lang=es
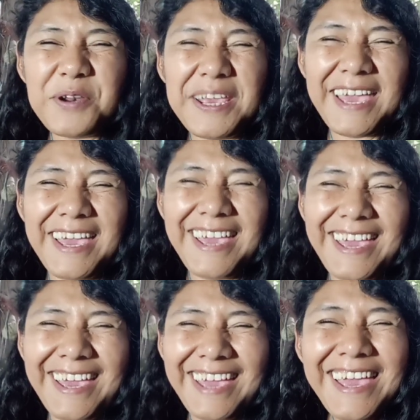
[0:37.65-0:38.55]

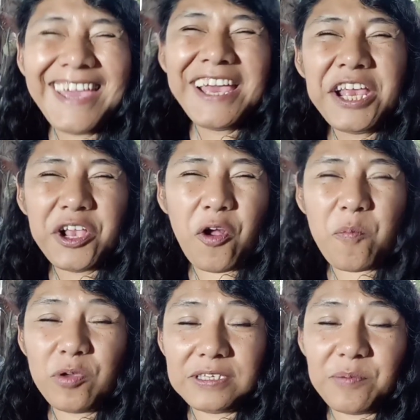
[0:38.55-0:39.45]
Porque
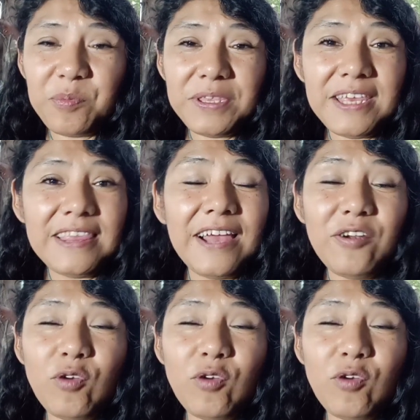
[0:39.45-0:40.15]
como se pueden dar